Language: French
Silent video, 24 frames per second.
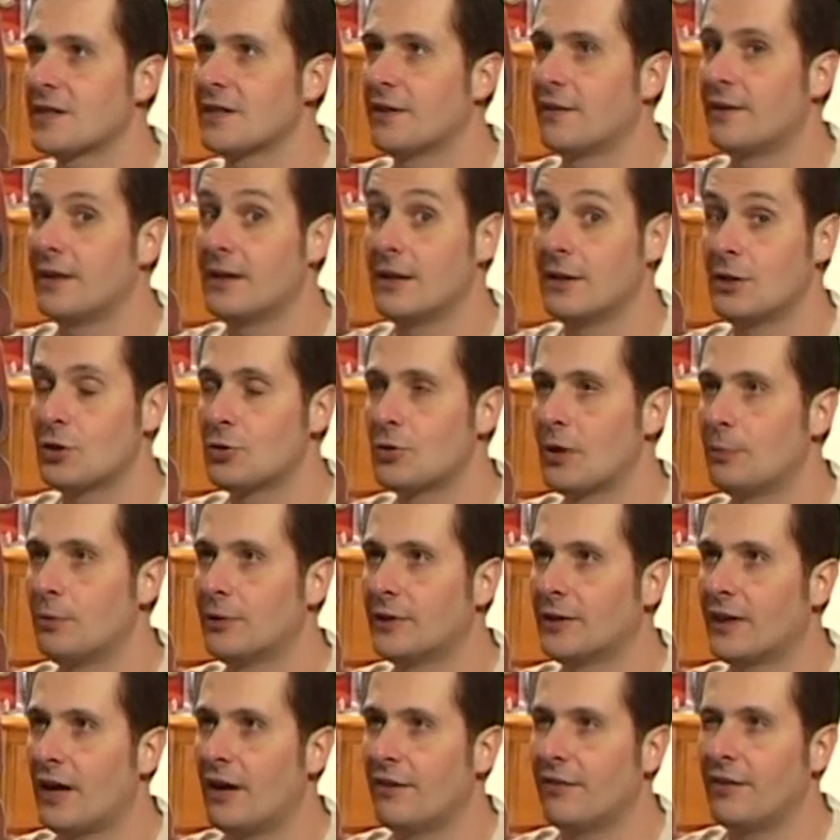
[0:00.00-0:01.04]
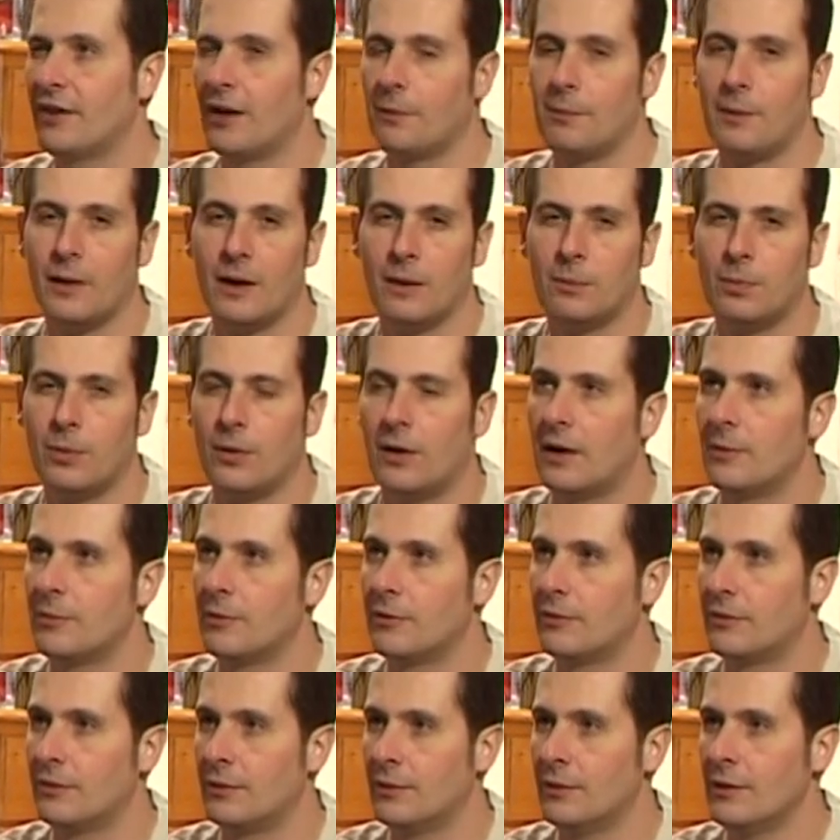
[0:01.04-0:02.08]
que ça va aller, je suis un peu de travers par rapport à
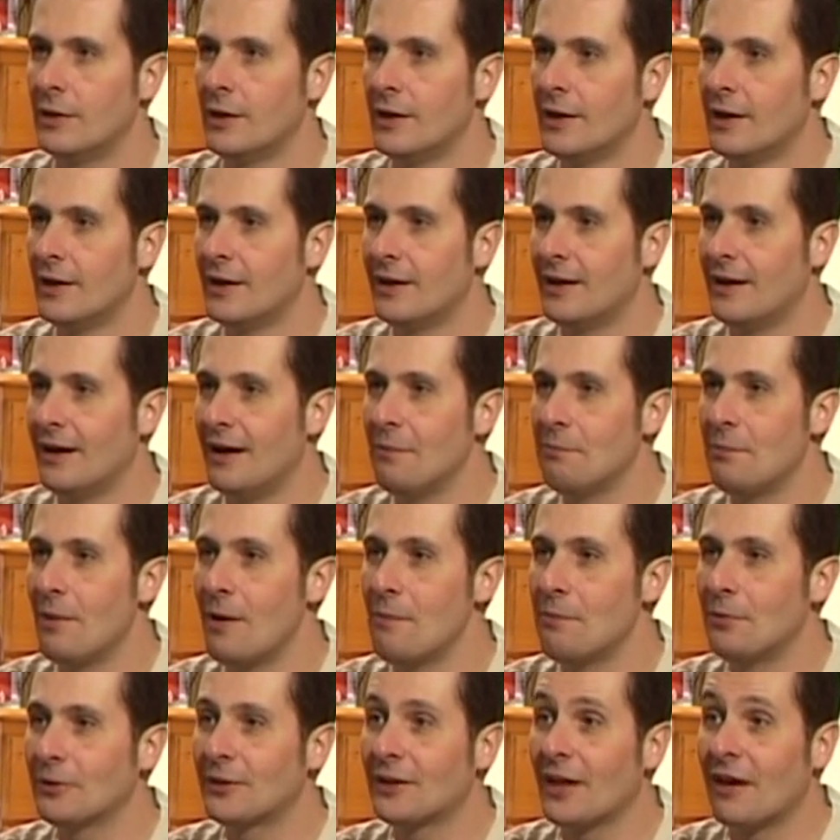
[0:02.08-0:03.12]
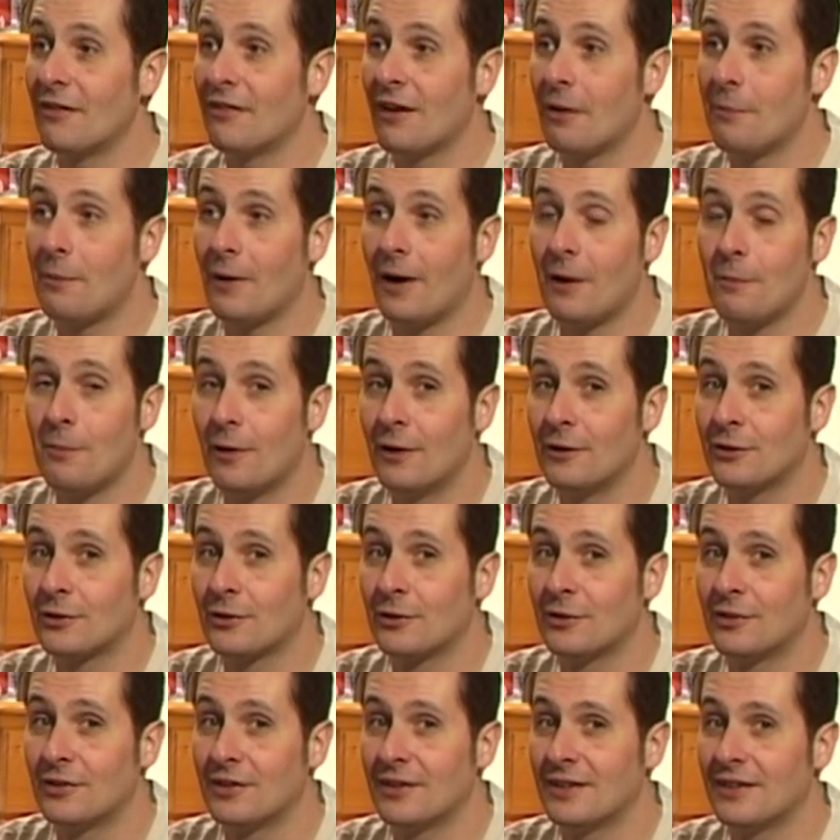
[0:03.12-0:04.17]
mon... Un, peu de travers par rapport à ce
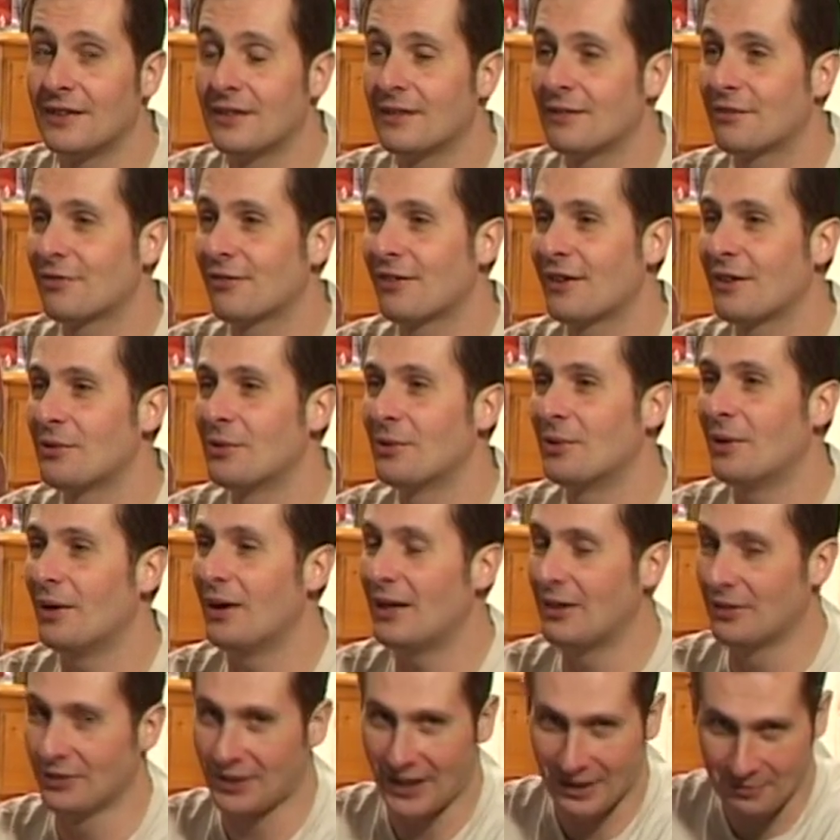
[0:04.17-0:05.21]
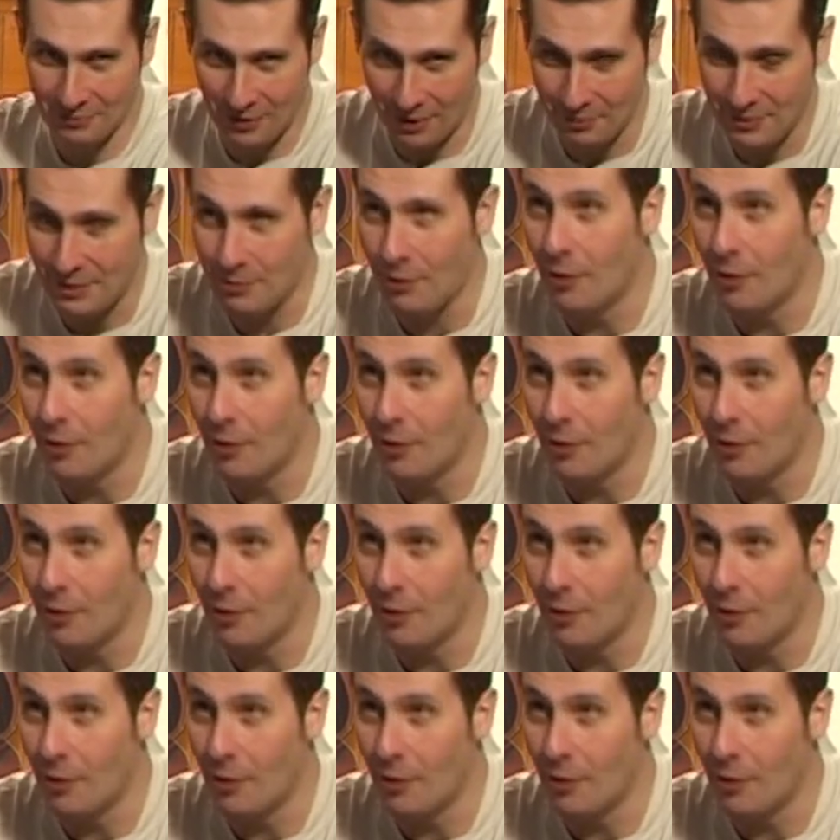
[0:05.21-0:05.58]
que j'ai fait à l'entraînement, mais